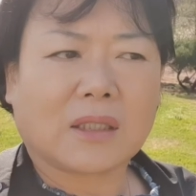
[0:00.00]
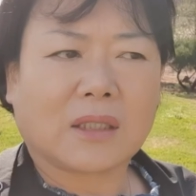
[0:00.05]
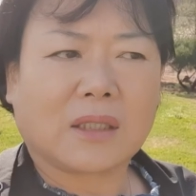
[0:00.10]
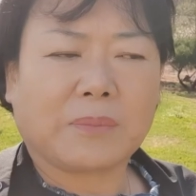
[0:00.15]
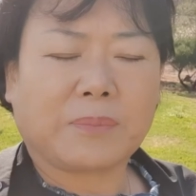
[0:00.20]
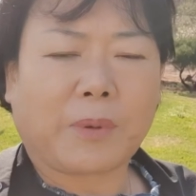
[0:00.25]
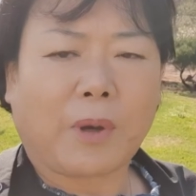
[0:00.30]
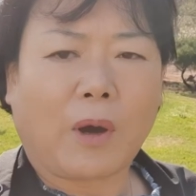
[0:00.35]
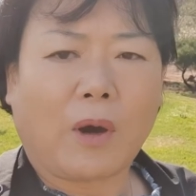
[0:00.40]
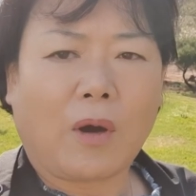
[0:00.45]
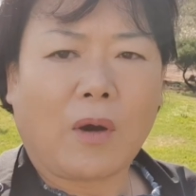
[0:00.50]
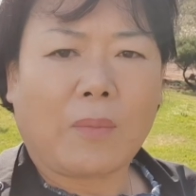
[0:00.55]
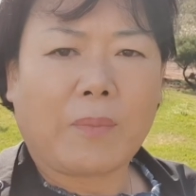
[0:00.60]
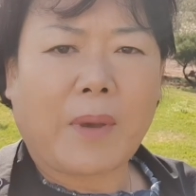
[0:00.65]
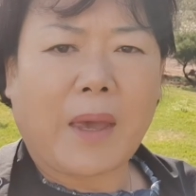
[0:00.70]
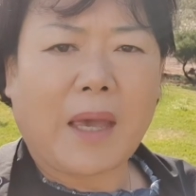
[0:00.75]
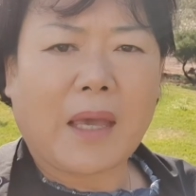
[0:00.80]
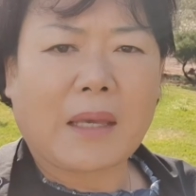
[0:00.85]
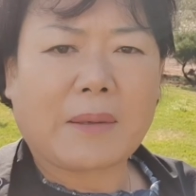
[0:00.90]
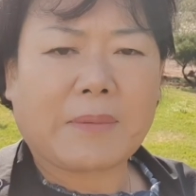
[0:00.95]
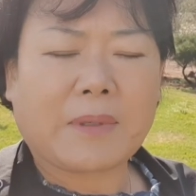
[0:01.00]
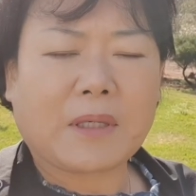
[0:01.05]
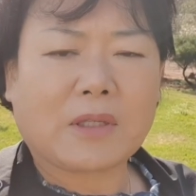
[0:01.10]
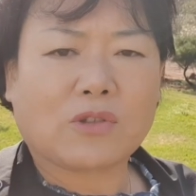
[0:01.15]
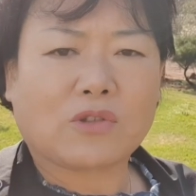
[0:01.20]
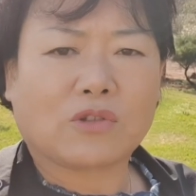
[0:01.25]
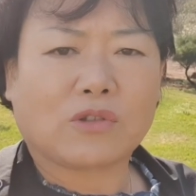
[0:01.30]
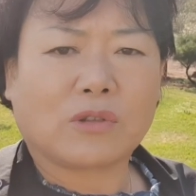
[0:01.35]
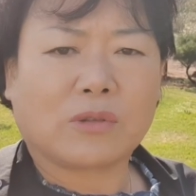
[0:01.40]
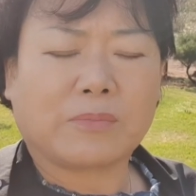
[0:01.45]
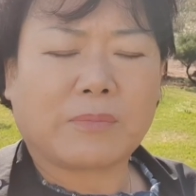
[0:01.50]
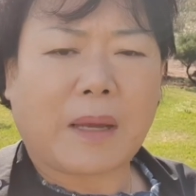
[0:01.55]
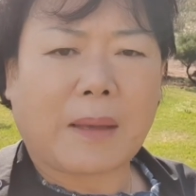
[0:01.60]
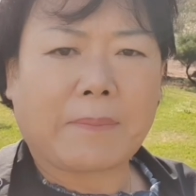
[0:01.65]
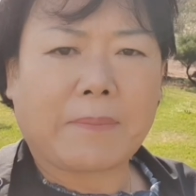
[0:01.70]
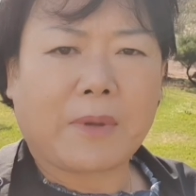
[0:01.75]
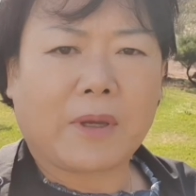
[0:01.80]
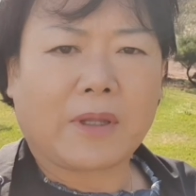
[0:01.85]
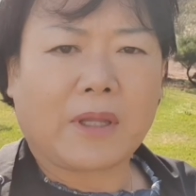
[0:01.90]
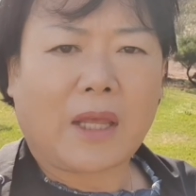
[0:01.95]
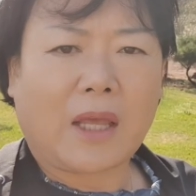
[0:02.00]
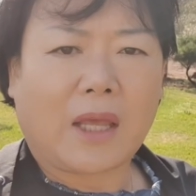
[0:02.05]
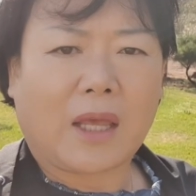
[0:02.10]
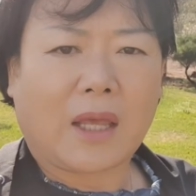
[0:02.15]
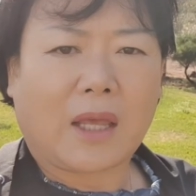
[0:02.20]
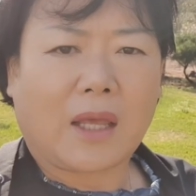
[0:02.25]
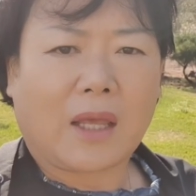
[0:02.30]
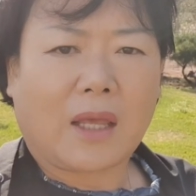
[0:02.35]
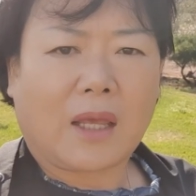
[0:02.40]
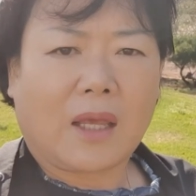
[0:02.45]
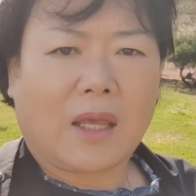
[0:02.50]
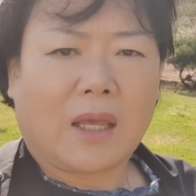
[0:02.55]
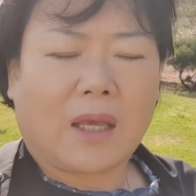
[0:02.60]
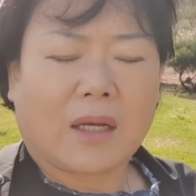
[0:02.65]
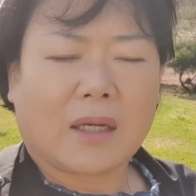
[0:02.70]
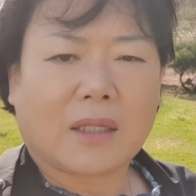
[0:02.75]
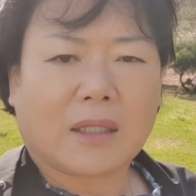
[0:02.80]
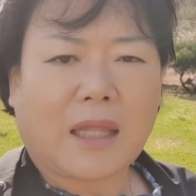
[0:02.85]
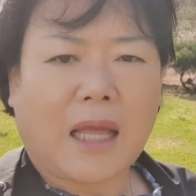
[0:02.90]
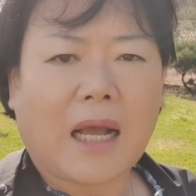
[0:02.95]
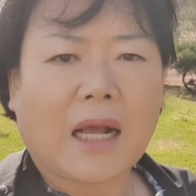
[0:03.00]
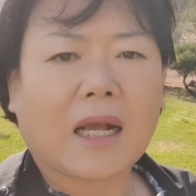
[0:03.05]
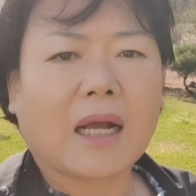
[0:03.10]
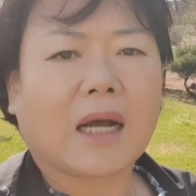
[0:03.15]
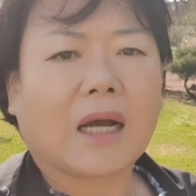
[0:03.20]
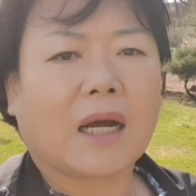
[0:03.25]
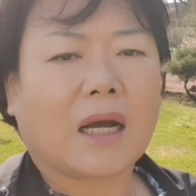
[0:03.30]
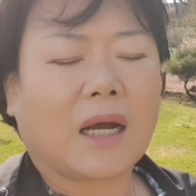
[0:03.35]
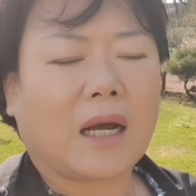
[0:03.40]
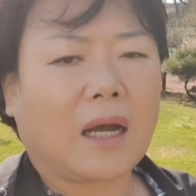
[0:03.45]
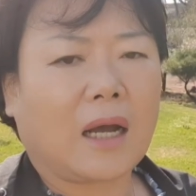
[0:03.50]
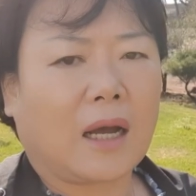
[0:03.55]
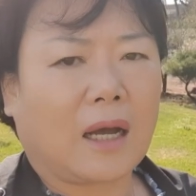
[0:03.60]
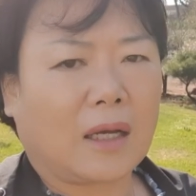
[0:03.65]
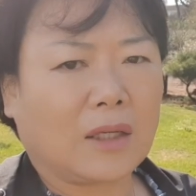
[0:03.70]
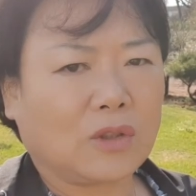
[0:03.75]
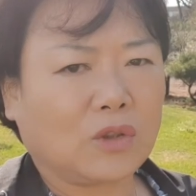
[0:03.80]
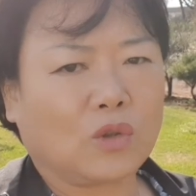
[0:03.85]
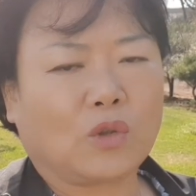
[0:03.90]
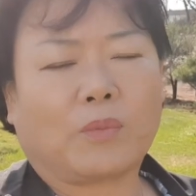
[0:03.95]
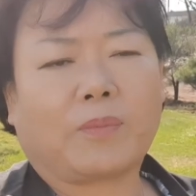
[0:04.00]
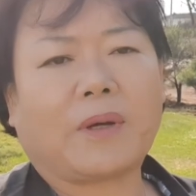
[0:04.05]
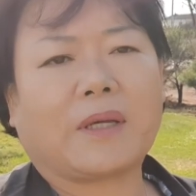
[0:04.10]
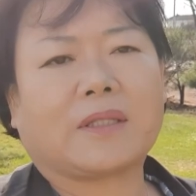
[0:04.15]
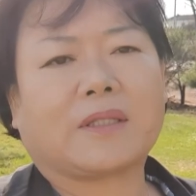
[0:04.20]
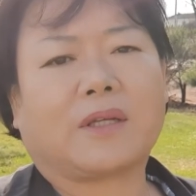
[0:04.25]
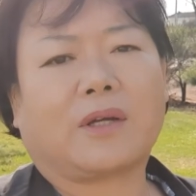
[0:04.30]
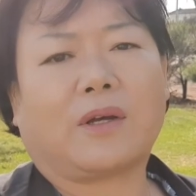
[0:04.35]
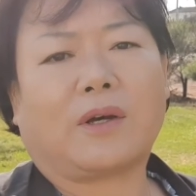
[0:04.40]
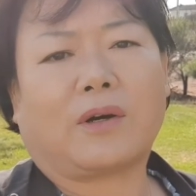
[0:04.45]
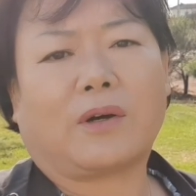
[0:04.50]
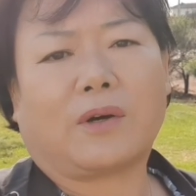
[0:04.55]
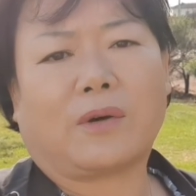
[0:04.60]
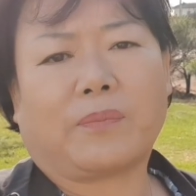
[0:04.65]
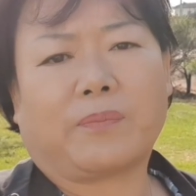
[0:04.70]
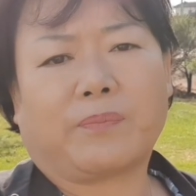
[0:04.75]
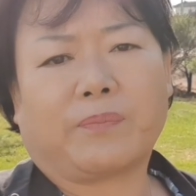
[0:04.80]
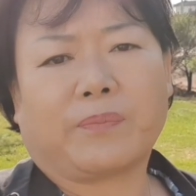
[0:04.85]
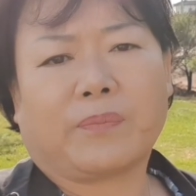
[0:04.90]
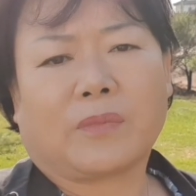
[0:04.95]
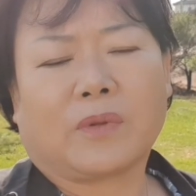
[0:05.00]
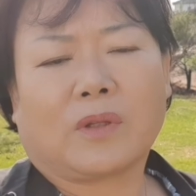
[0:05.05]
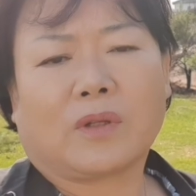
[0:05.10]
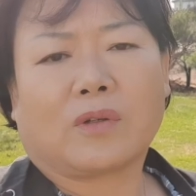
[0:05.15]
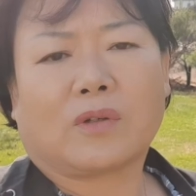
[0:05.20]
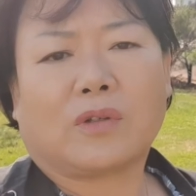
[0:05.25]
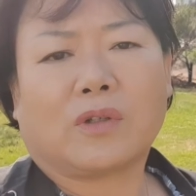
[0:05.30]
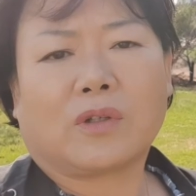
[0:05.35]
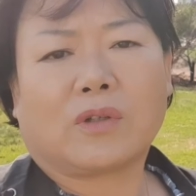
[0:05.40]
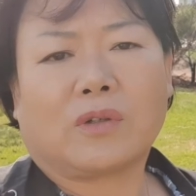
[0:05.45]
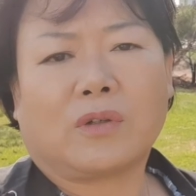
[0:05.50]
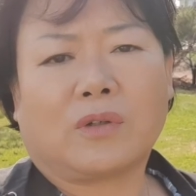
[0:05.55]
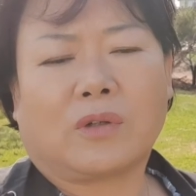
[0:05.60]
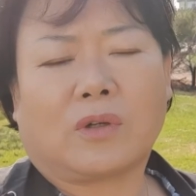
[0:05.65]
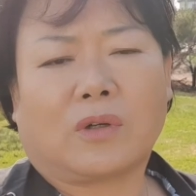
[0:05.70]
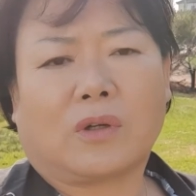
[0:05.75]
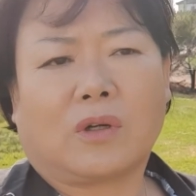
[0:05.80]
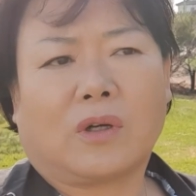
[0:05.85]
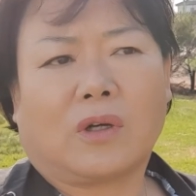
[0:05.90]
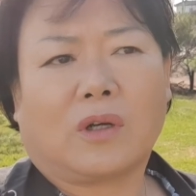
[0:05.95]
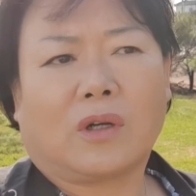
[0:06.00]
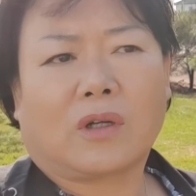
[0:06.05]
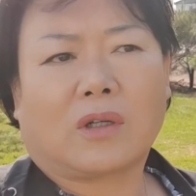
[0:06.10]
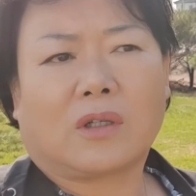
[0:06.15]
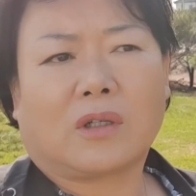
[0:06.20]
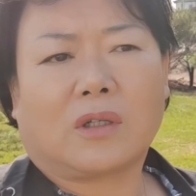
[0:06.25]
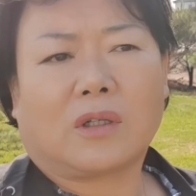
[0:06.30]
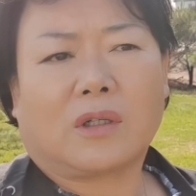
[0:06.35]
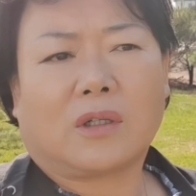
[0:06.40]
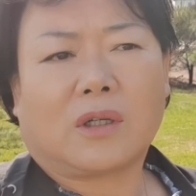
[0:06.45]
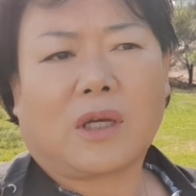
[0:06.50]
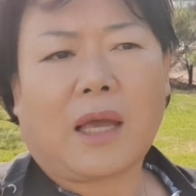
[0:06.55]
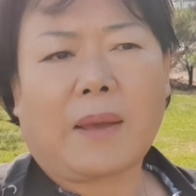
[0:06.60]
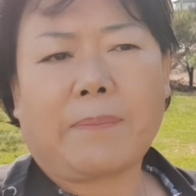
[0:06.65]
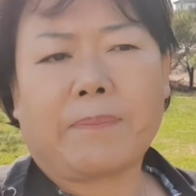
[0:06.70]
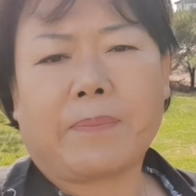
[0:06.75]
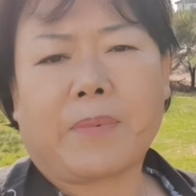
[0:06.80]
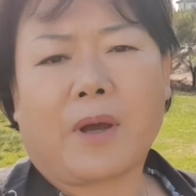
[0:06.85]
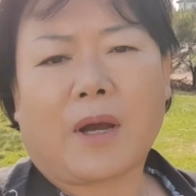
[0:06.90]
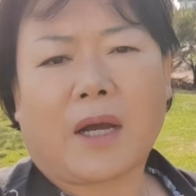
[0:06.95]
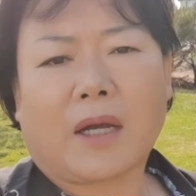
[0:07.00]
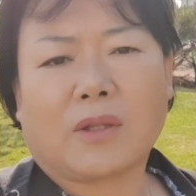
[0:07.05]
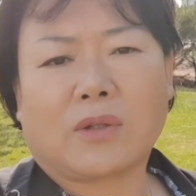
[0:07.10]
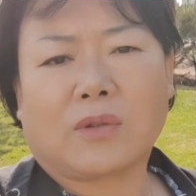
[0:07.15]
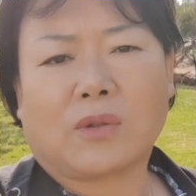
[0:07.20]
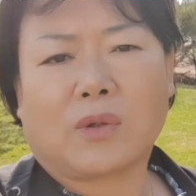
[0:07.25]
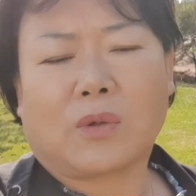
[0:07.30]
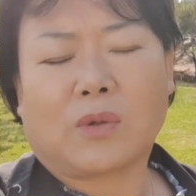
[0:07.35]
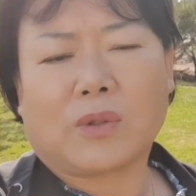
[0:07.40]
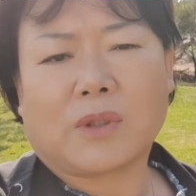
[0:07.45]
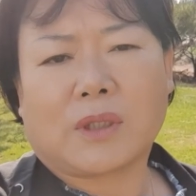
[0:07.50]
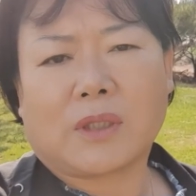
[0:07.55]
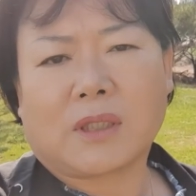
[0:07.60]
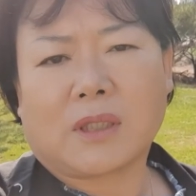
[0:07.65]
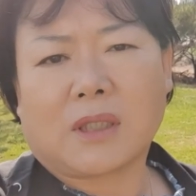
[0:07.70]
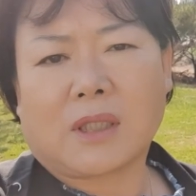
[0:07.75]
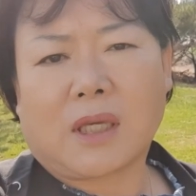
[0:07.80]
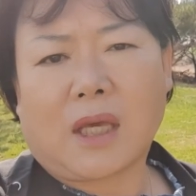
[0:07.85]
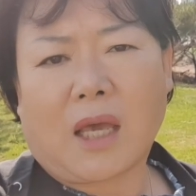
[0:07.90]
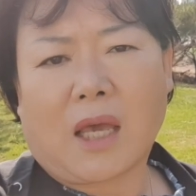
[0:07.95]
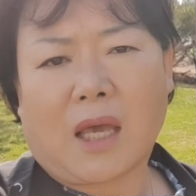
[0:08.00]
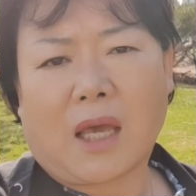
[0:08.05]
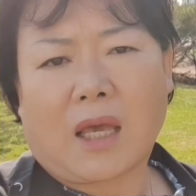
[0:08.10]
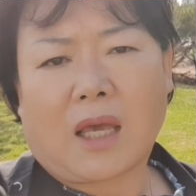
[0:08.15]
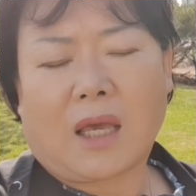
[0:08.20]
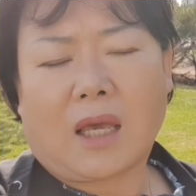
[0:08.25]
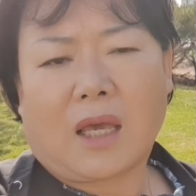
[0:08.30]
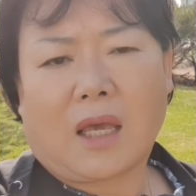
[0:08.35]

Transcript: 그 벼 매입이 줄은 반면에 그 단가가 아주 높았어요. 그리고 그 햇벼가 들어온 시기에